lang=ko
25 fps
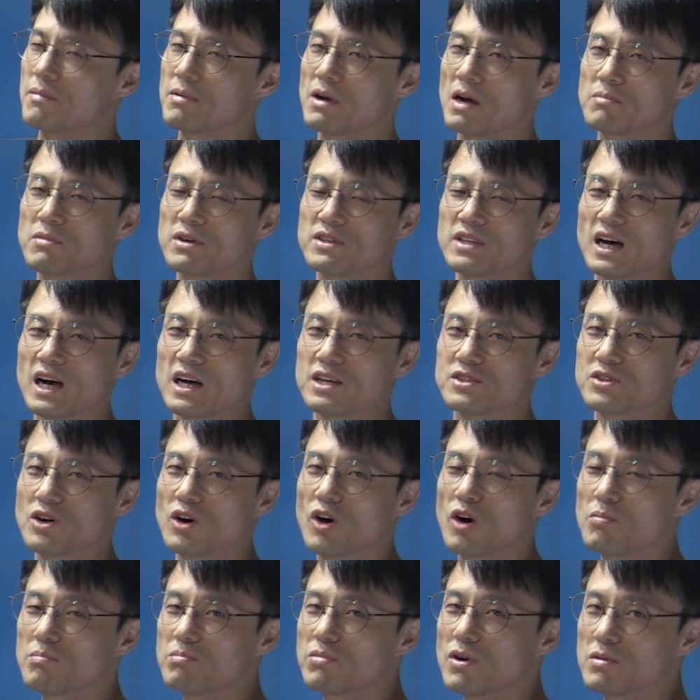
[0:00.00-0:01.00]
앞에 한번 나왔죠.
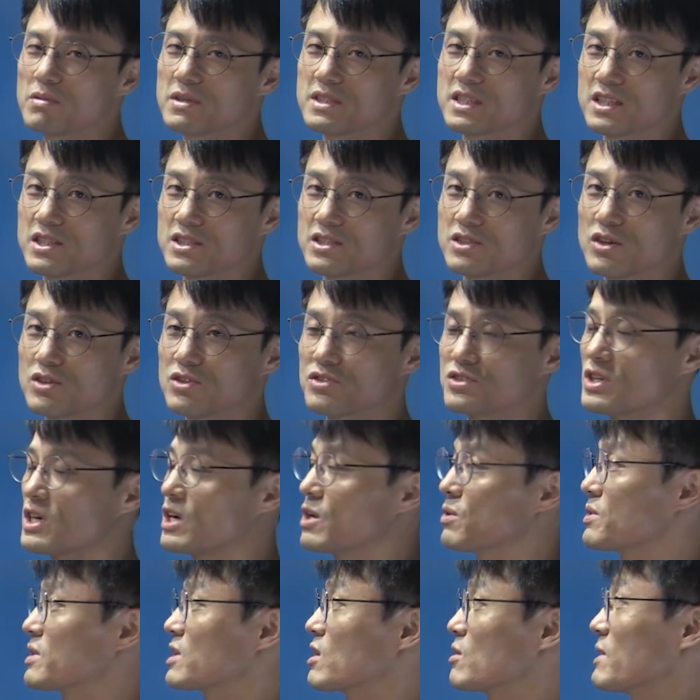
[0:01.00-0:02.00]
헌법이 직접
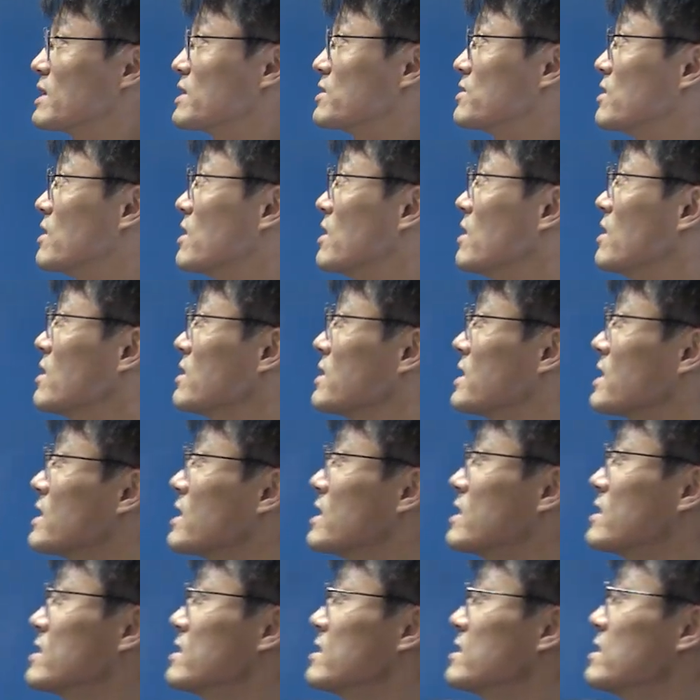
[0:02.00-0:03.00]
규정하고 있다고 했죠.
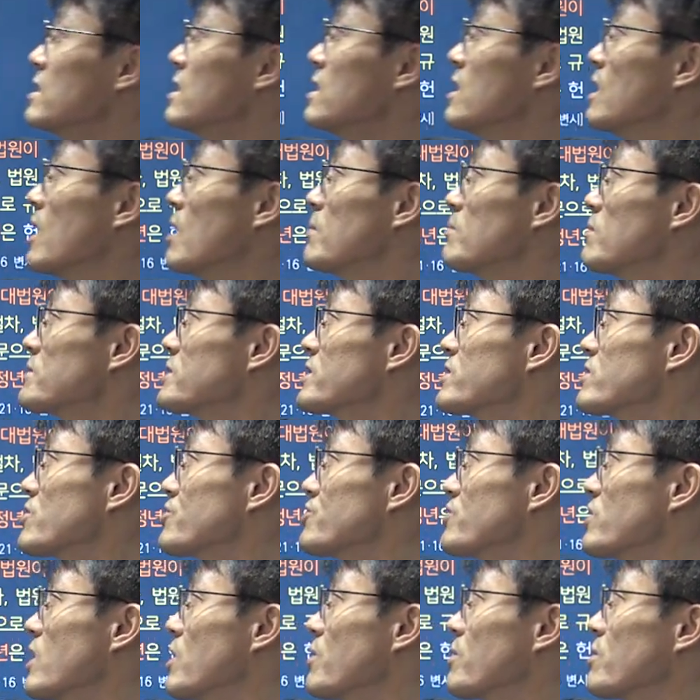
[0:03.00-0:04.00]
임기는 헌법 직접
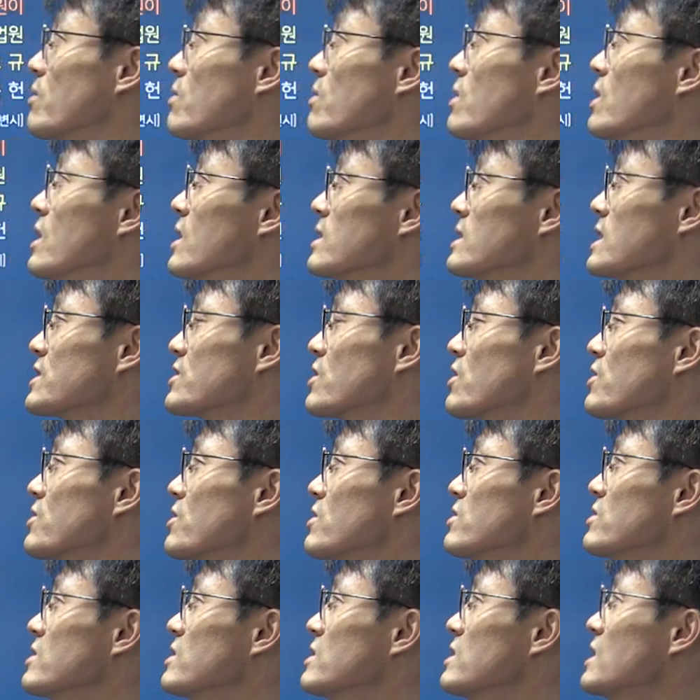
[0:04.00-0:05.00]
규정하고 있고 자,
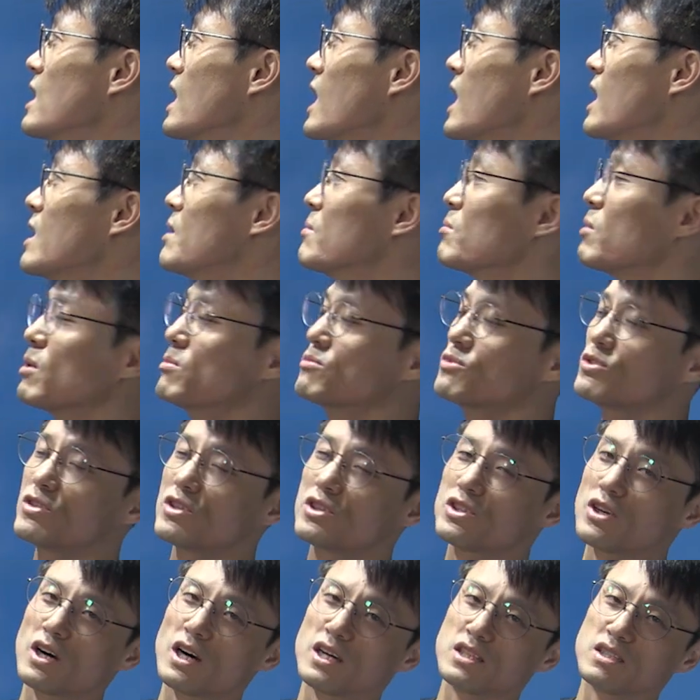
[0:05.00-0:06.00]
정년은
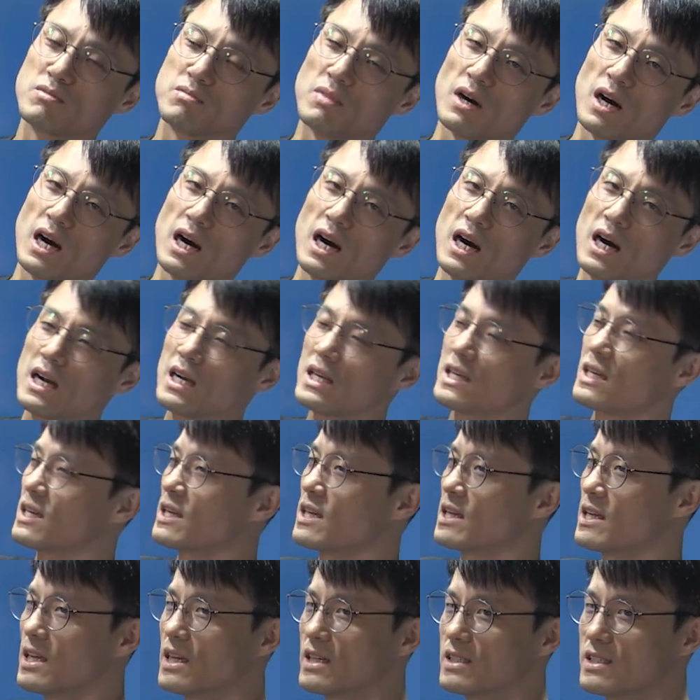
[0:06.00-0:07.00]
법률을 정하는 바
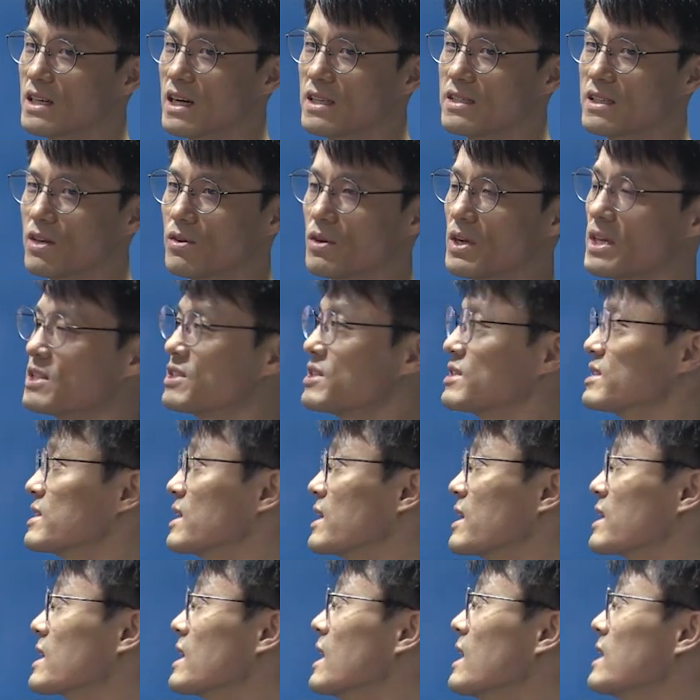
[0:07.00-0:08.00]
에 의한다고
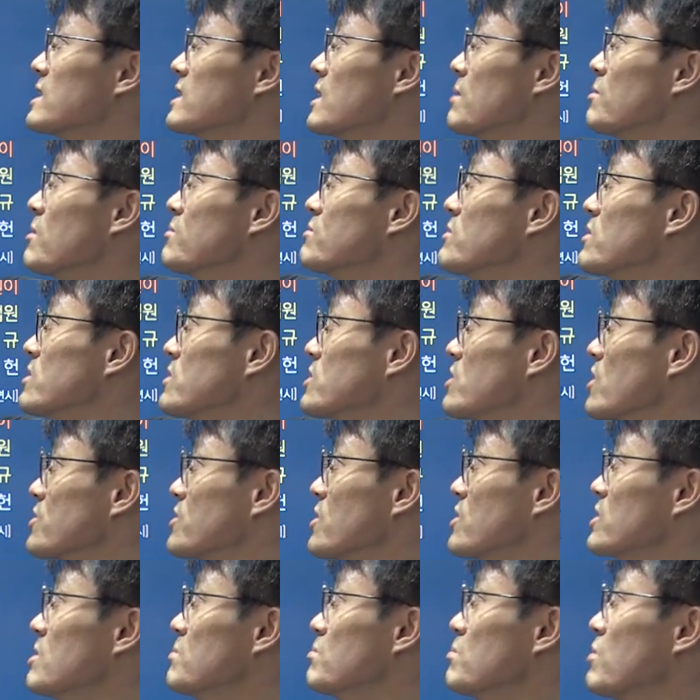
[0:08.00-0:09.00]
했으니까 자, 법률
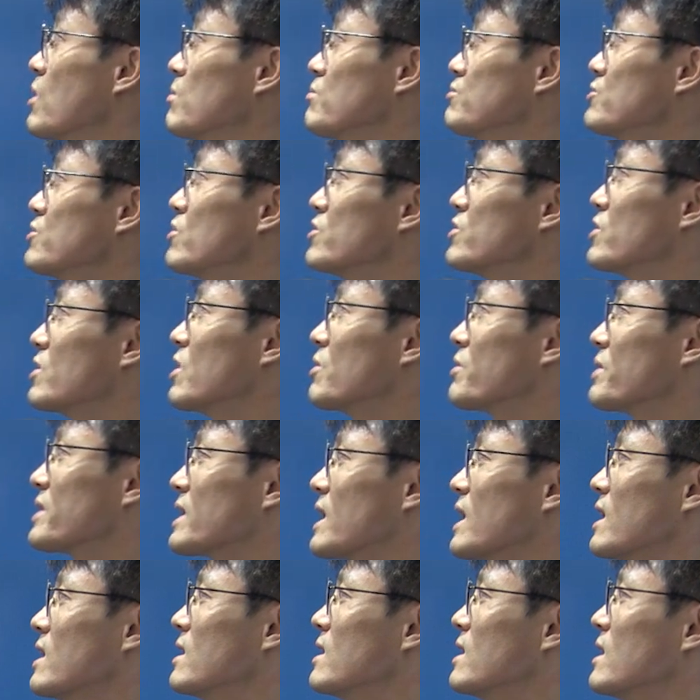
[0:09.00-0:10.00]
정년은 법률로 정하고
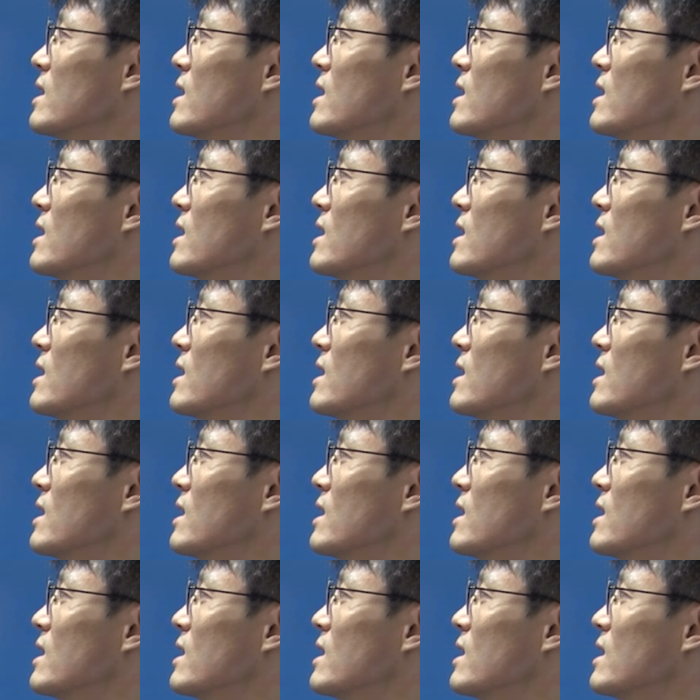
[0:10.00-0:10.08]
있다.